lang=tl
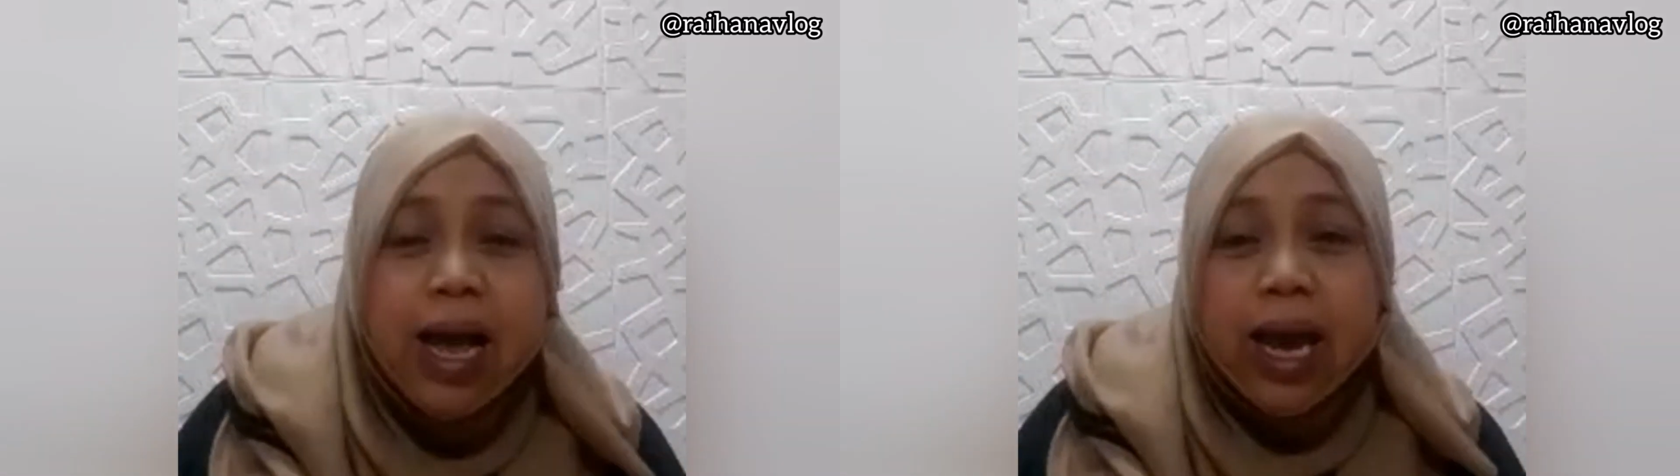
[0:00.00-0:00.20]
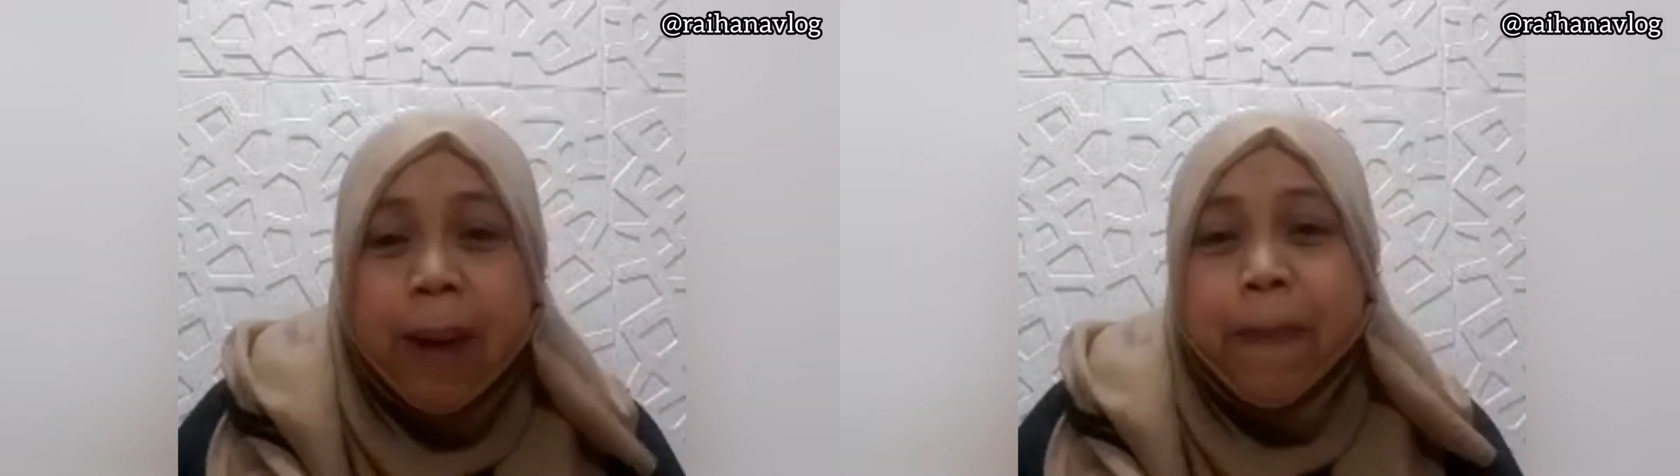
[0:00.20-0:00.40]

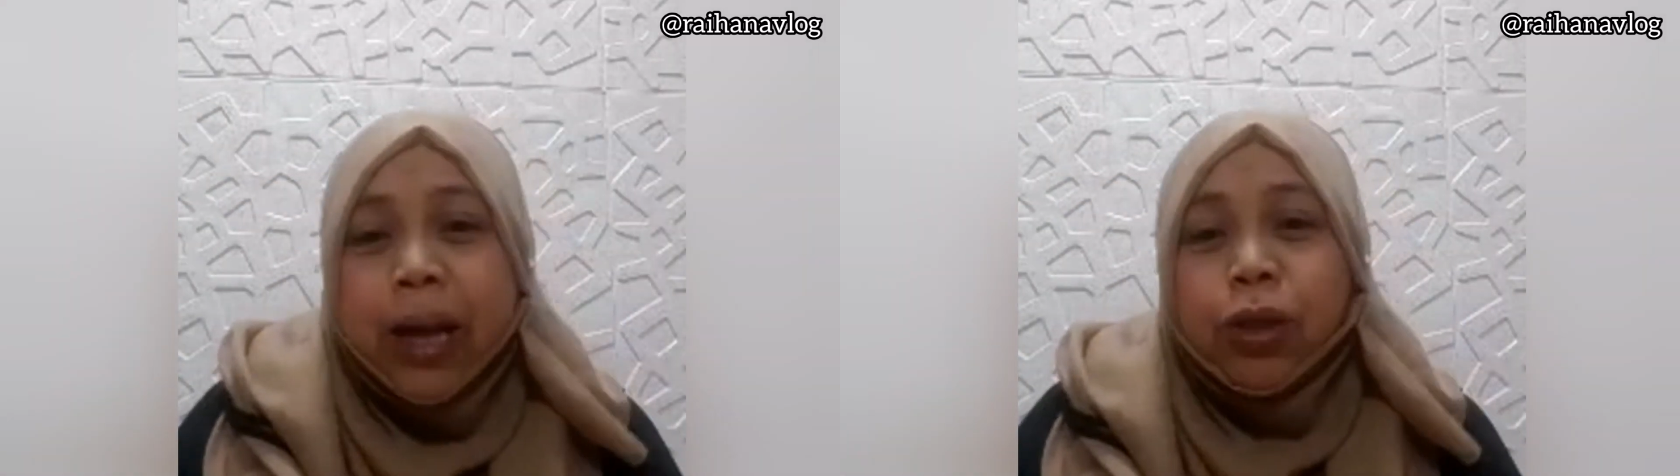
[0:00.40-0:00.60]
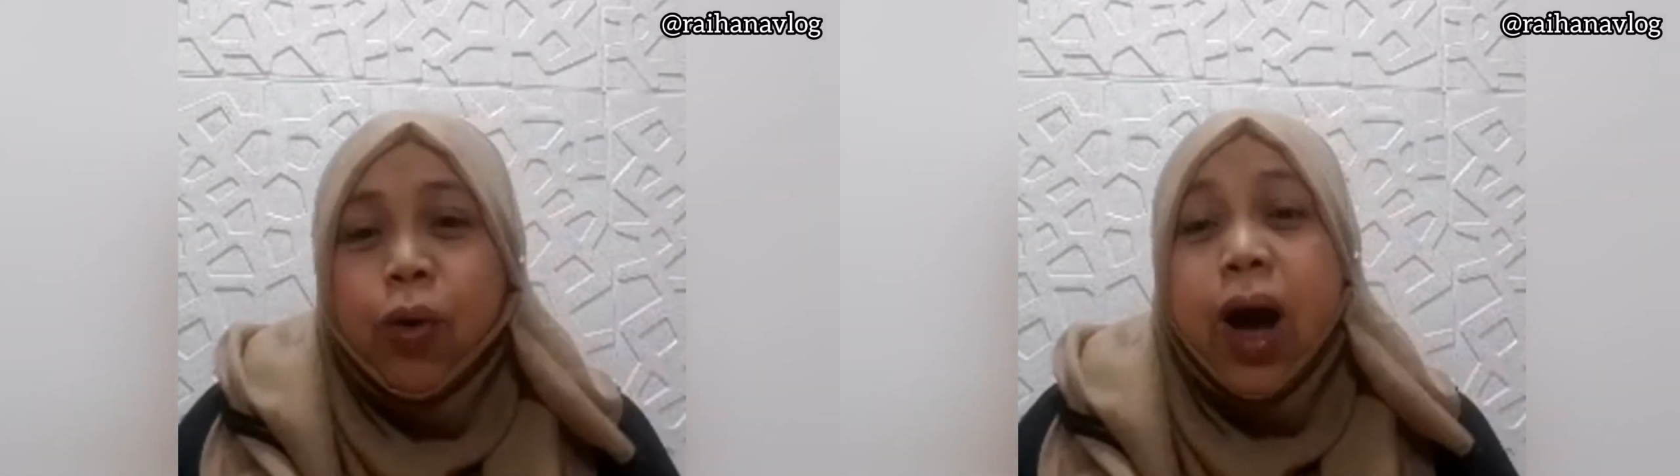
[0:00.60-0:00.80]

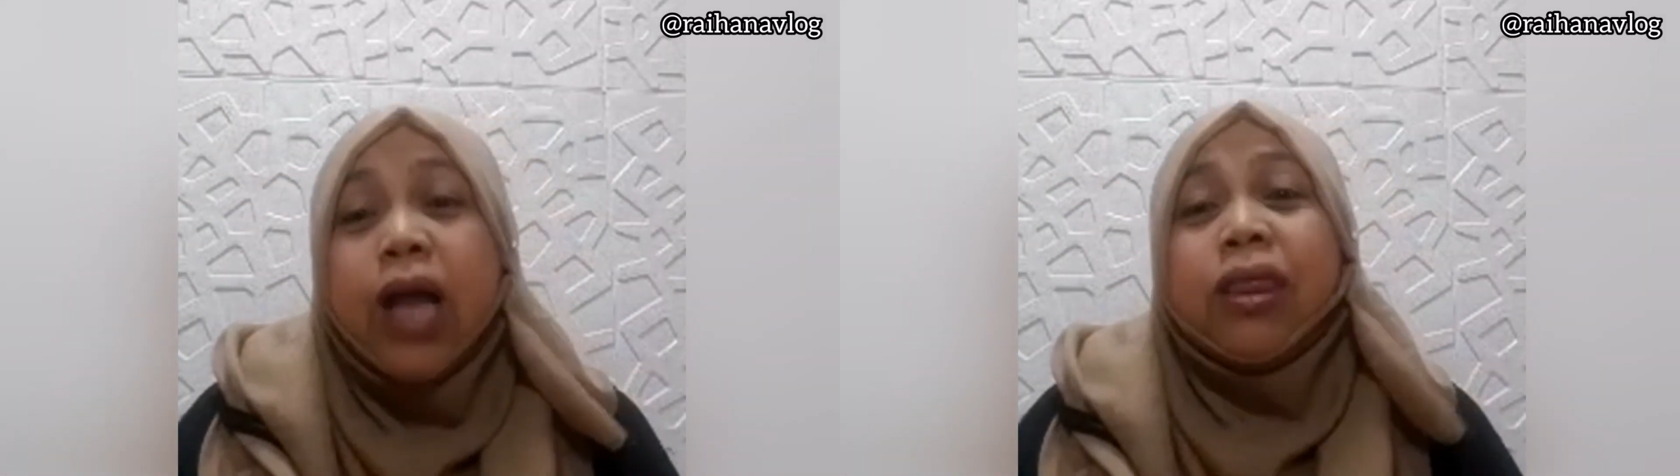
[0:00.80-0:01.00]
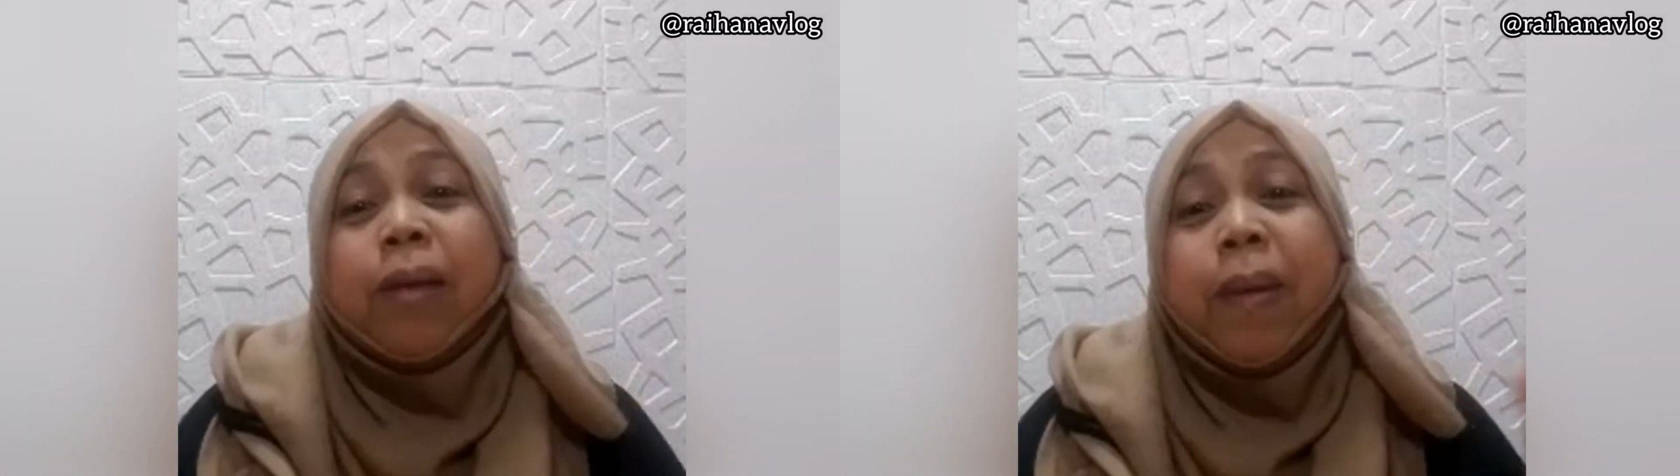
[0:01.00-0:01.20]
epekto
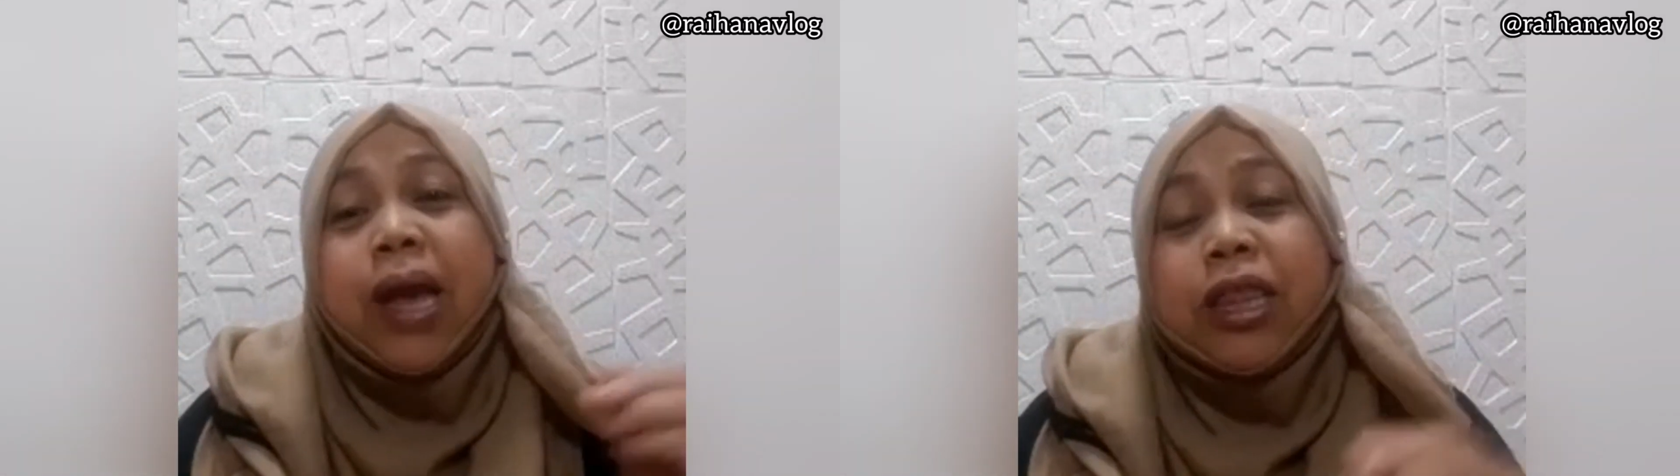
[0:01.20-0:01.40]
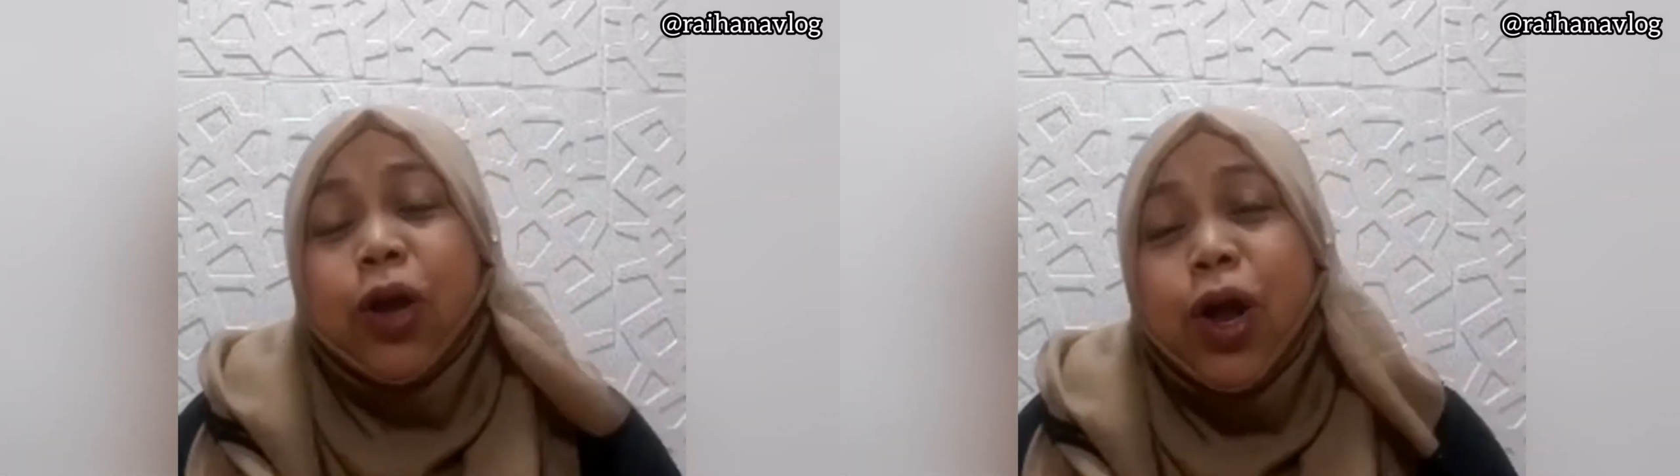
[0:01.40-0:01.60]
at nagbigay tayo